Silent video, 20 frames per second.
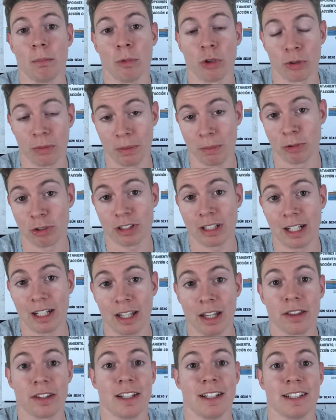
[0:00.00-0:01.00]

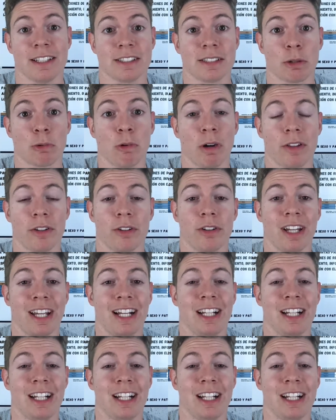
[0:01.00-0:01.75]
morbimortalidad en este cuadro,